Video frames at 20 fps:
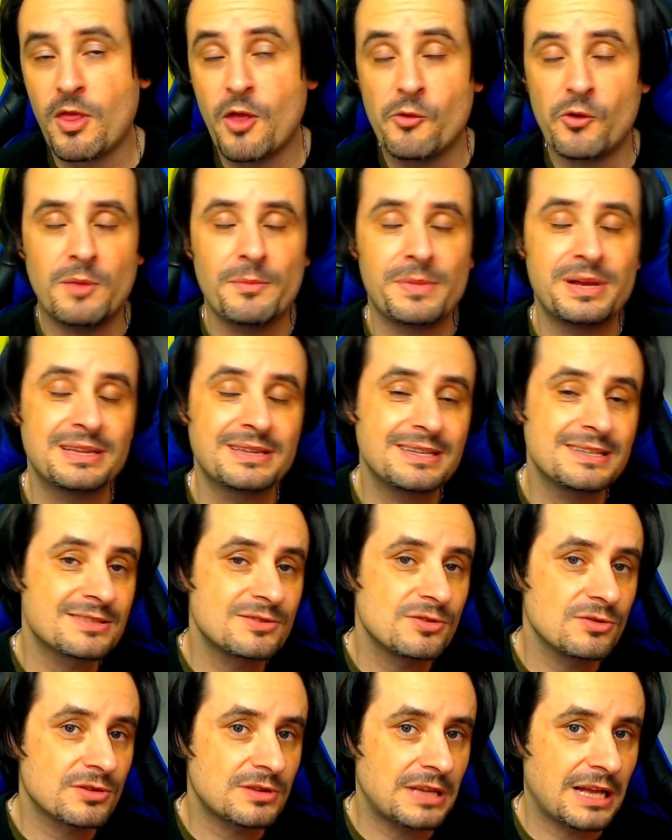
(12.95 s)
naturalmente
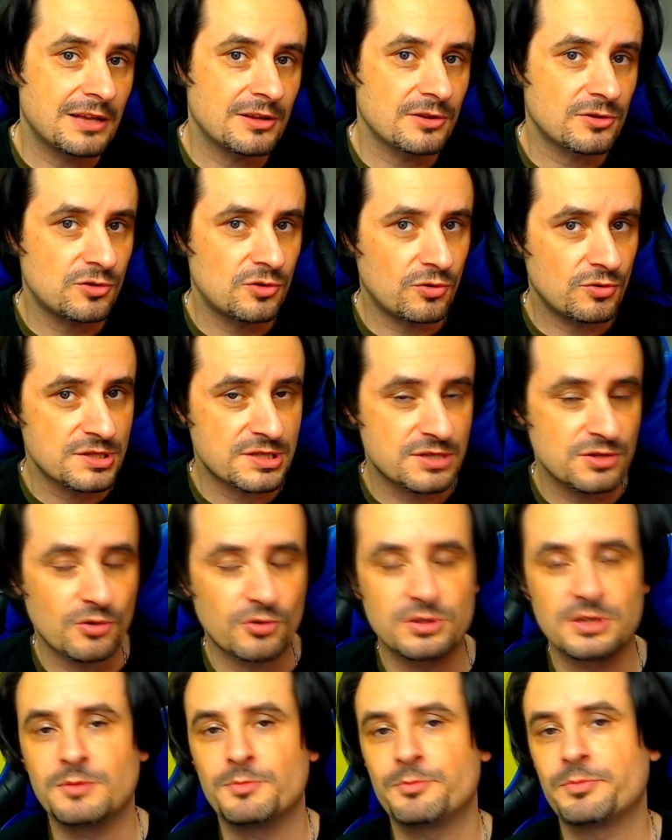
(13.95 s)
soltanto
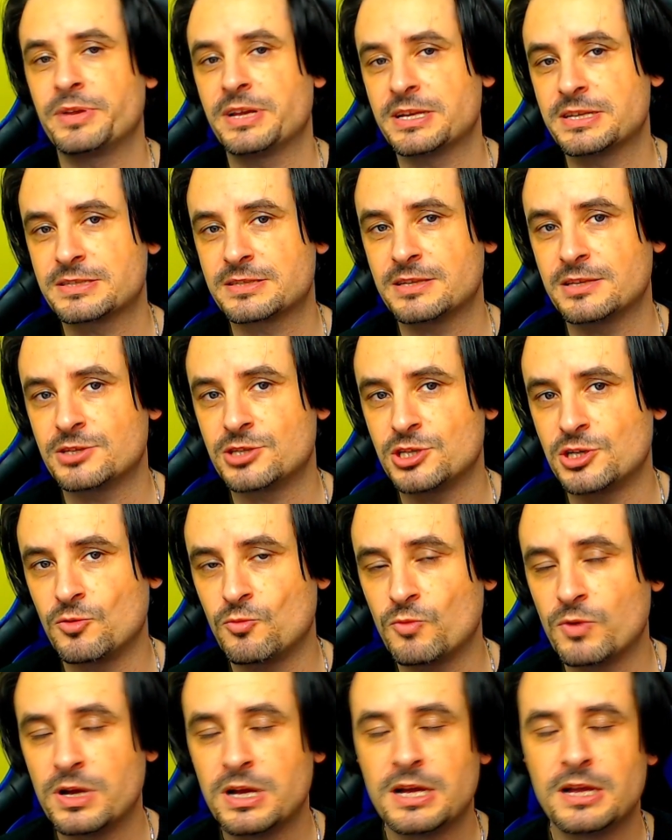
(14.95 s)
Sony
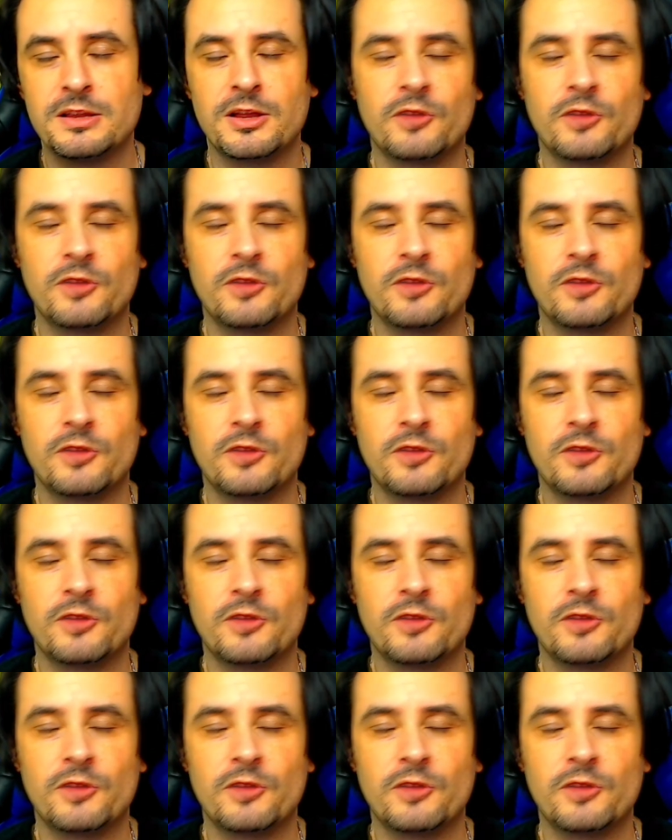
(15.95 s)
PS5.